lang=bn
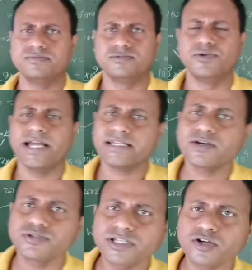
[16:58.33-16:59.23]
দু একটা
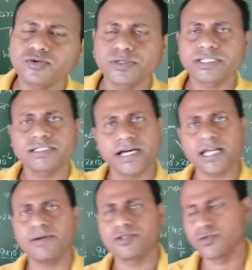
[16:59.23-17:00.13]
কোশ্চেন এরকম টুইস্টেড
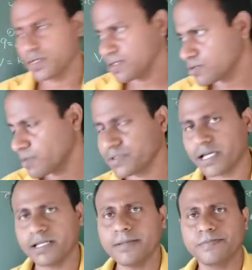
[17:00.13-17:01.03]
থাকে মাধ্যমিকে সব
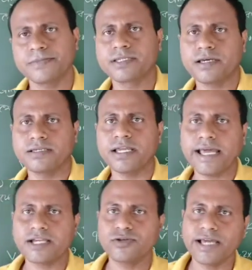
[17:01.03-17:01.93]
থাকে না যারা
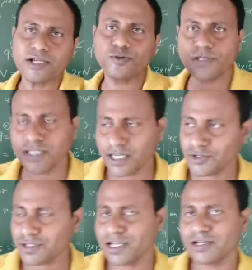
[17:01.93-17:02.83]
একশো একশো পেতে
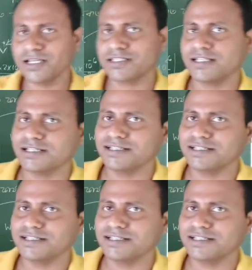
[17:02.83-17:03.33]
চাইছো তারা ক্লাসটা